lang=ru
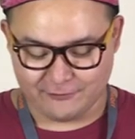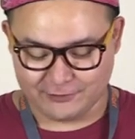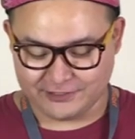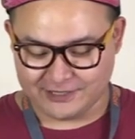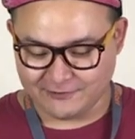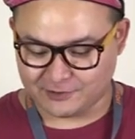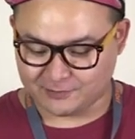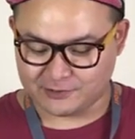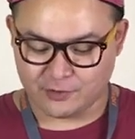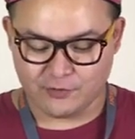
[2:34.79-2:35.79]
Вот я на него
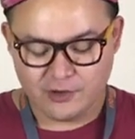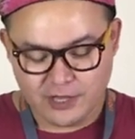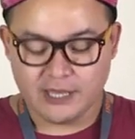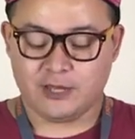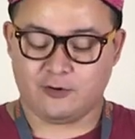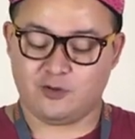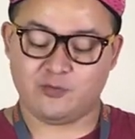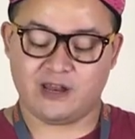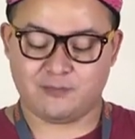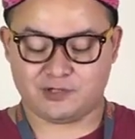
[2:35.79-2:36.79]
смотрю, и он у
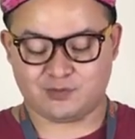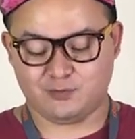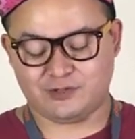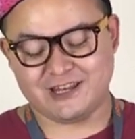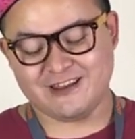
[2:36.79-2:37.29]
меня почему-то